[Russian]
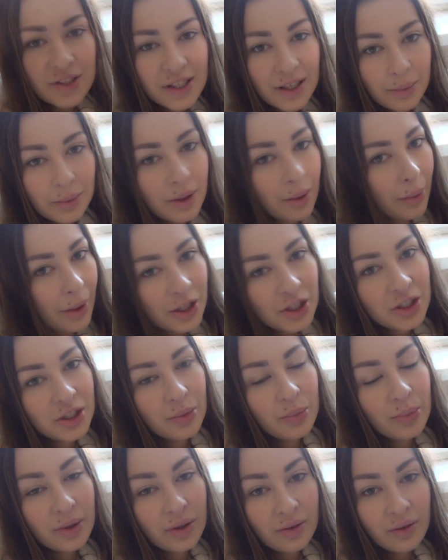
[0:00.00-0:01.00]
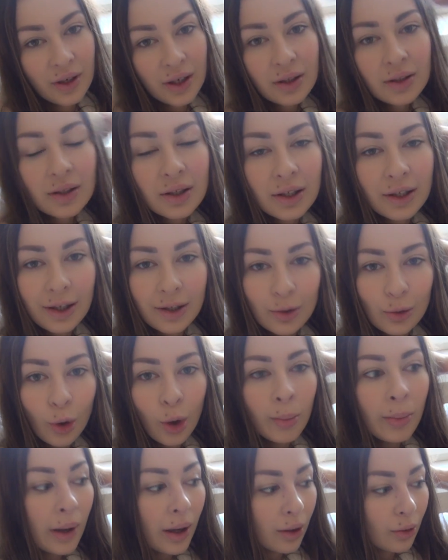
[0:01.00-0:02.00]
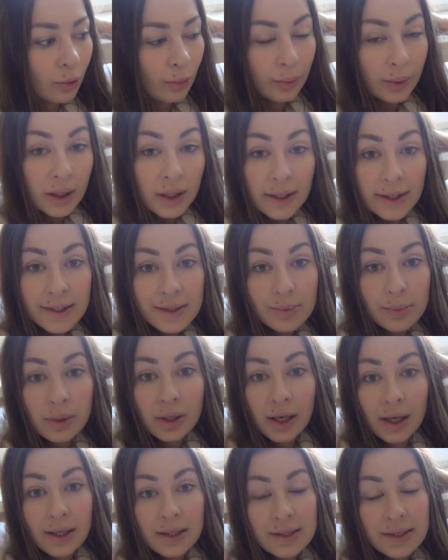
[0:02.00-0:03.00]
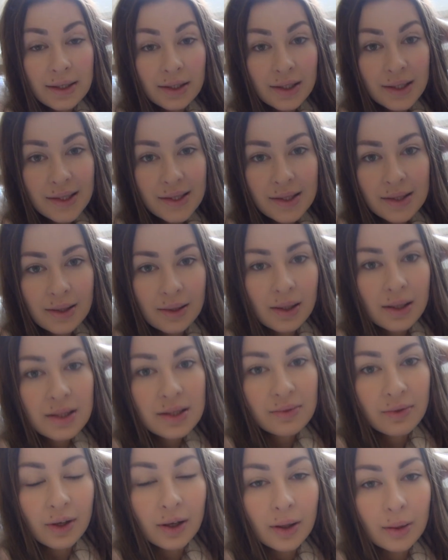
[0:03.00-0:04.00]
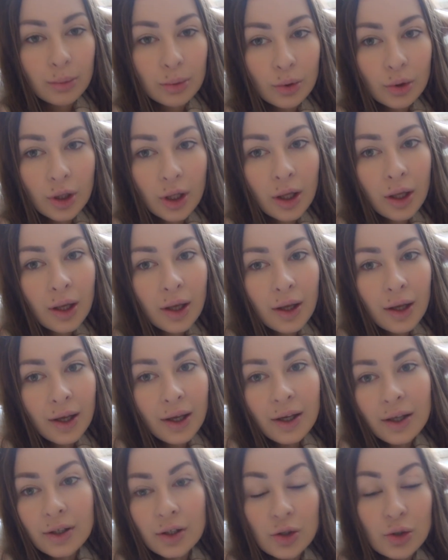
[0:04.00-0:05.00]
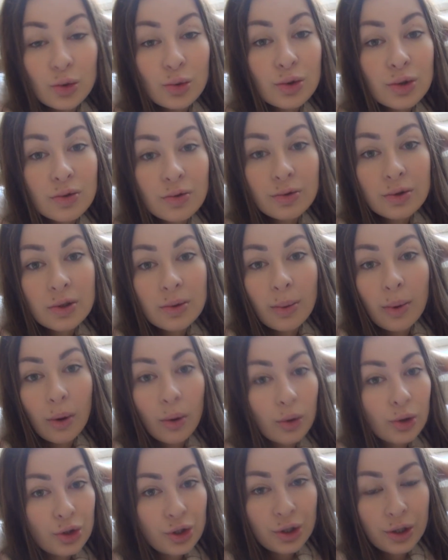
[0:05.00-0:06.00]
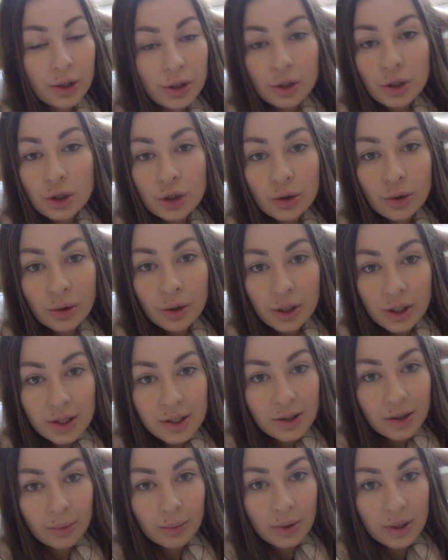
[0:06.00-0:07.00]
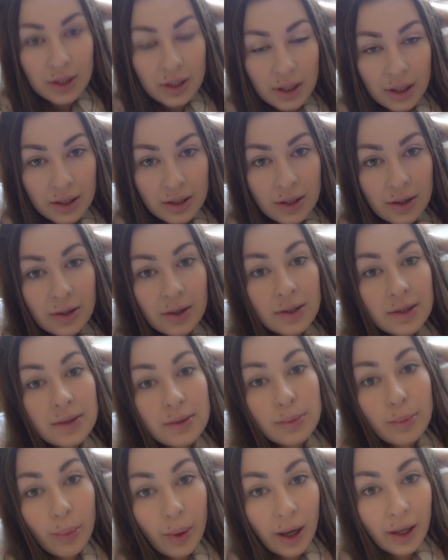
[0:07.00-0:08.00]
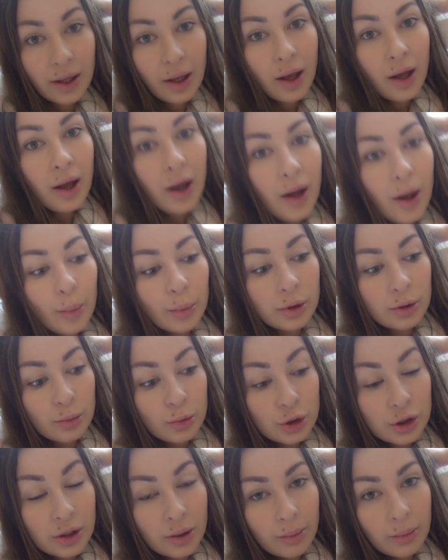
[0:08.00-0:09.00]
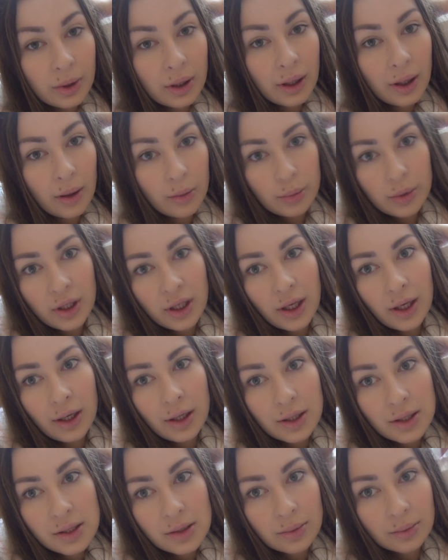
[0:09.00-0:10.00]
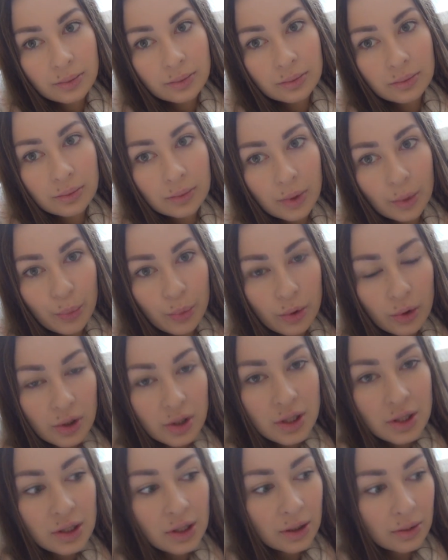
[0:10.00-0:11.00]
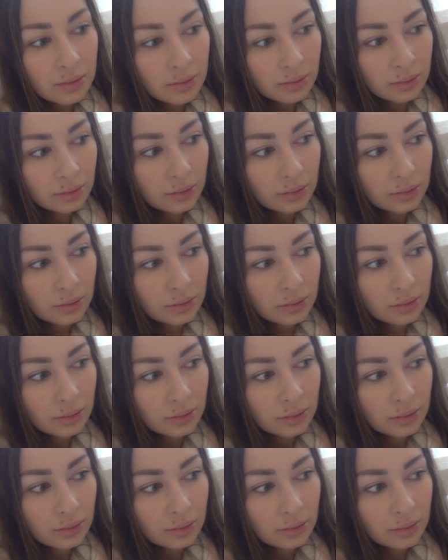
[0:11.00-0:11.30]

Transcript: Всем домашний привет. Я дома умылась, переоделась, сняла свои каблуки и чувствую себя очень хорошо. Резко мне захотелось спать, потому что мы объелись. Мы просто